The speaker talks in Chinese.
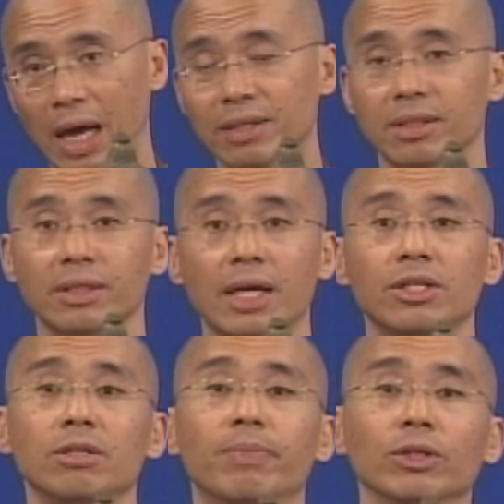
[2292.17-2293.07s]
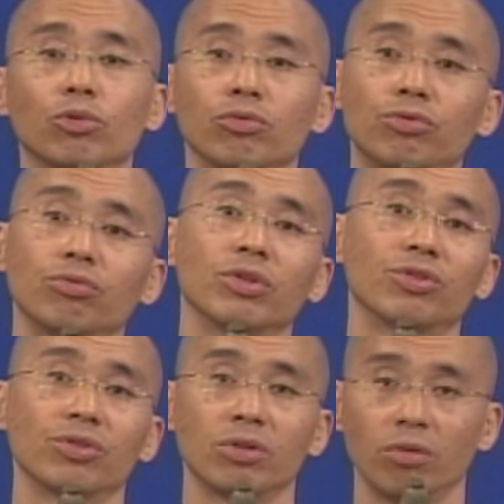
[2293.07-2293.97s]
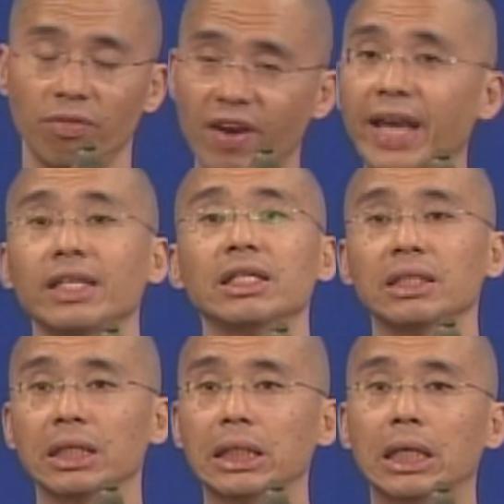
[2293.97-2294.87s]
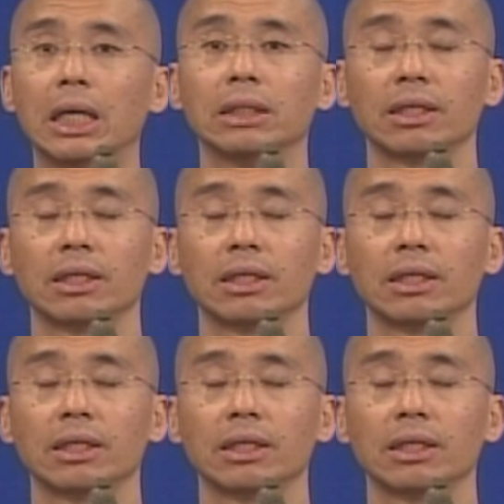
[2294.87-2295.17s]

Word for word: 当时在日本读书的时候翻译的。